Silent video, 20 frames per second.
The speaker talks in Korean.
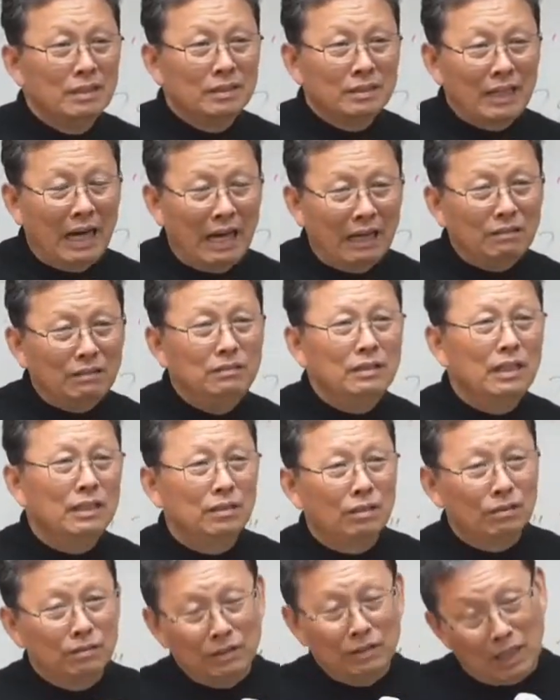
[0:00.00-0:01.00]
다른
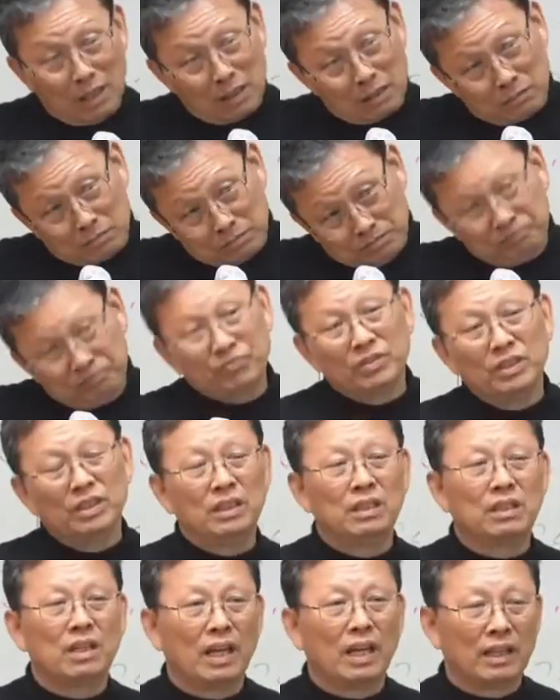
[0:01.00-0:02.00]
데서 그냥
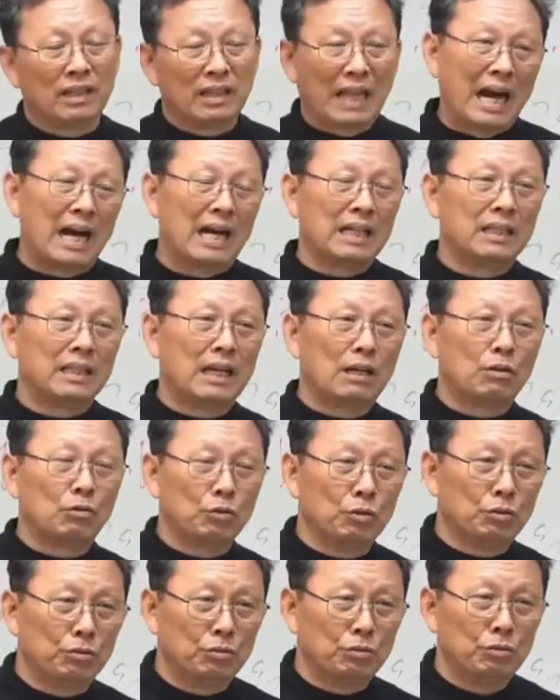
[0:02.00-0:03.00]
이렇게
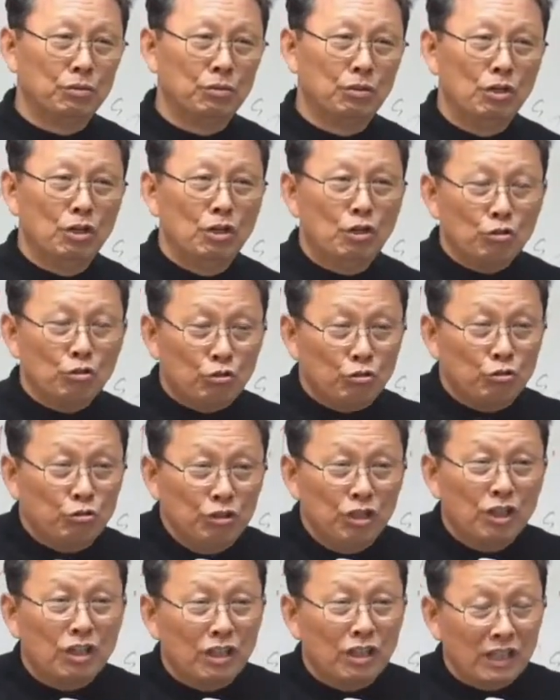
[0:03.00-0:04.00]
당한다고요.
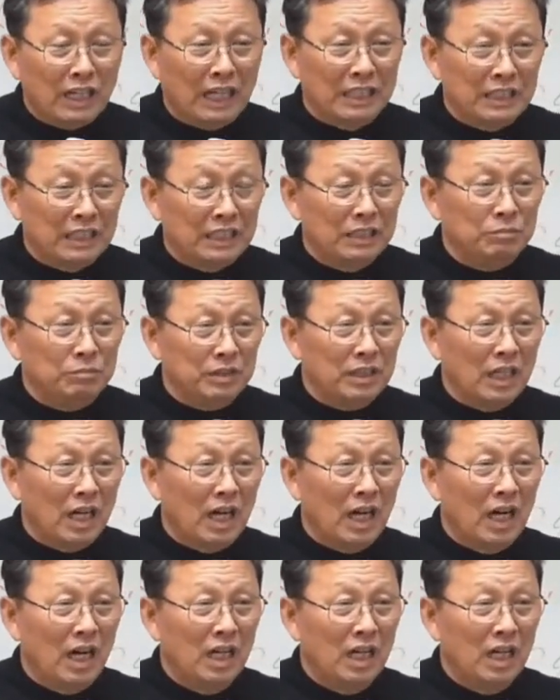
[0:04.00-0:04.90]
균형을 가져야 됩니다.